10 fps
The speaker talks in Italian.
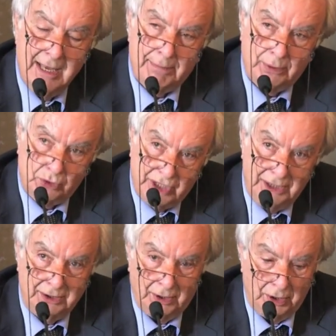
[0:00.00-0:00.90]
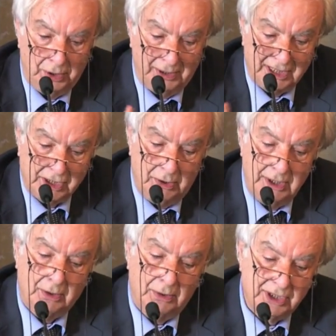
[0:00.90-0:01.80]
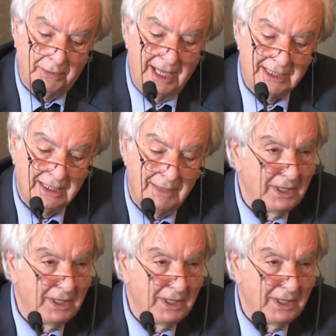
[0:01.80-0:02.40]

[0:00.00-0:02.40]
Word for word: producendo con le loro azioni conseguenze